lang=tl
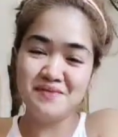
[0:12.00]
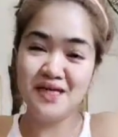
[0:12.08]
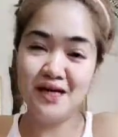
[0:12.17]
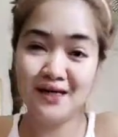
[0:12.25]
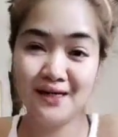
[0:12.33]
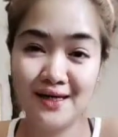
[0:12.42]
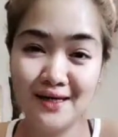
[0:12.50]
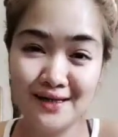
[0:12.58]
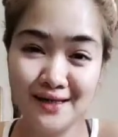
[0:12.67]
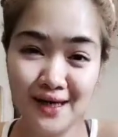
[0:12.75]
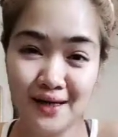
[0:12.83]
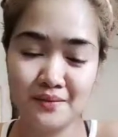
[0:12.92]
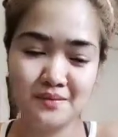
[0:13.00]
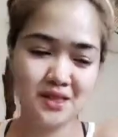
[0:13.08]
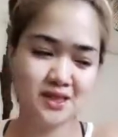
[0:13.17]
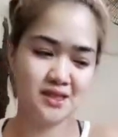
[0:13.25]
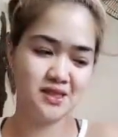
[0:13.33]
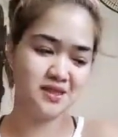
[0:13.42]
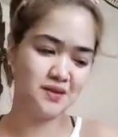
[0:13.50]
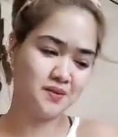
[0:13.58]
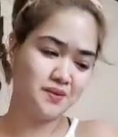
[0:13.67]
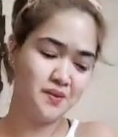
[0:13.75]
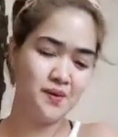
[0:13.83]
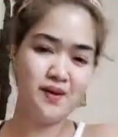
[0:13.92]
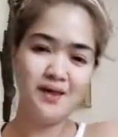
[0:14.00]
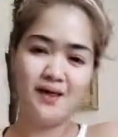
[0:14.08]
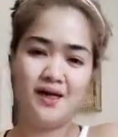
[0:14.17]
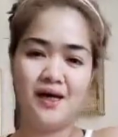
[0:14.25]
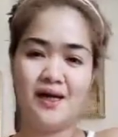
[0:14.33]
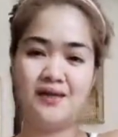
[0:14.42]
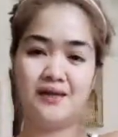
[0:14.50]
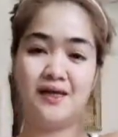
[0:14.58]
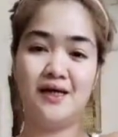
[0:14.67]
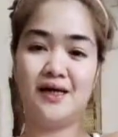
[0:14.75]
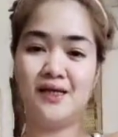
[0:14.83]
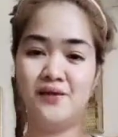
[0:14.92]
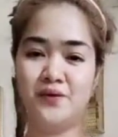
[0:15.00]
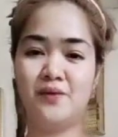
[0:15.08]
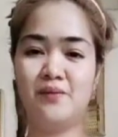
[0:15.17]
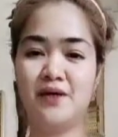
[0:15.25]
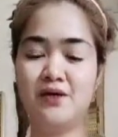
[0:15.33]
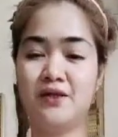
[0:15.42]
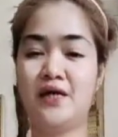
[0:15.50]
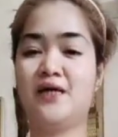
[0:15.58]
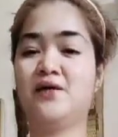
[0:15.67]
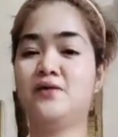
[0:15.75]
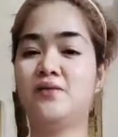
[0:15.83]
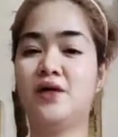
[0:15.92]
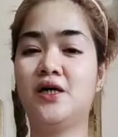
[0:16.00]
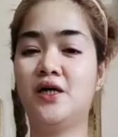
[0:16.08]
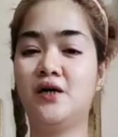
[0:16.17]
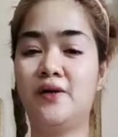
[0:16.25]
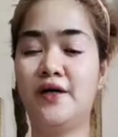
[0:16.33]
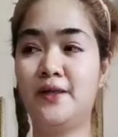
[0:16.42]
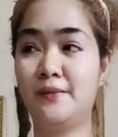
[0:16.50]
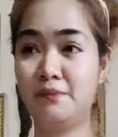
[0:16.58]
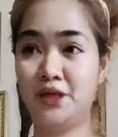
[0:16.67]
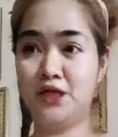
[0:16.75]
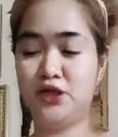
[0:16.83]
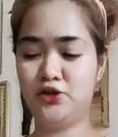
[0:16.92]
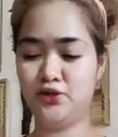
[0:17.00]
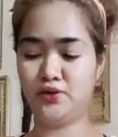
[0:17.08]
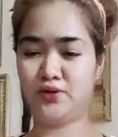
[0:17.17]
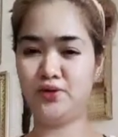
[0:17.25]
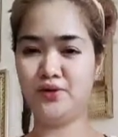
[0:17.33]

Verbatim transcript: again, MC. So, ang tagal no, bago tayo makagawa ng video.